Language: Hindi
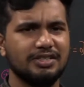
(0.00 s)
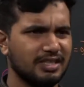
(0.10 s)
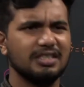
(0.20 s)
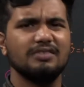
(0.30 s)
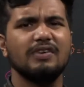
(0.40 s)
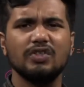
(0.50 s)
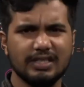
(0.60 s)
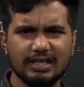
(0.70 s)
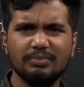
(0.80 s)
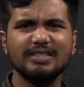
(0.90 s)
चेंज इन
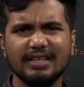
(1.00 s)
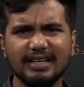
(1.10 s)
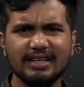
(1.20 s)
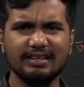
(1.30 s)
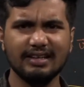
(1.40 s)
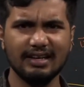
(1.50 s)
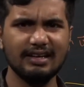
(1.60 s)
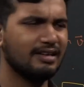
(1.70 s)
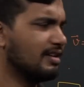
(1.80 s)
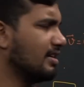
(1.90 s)
वेलोसिटी पर सेकेंड है
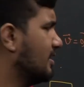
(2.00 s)
ना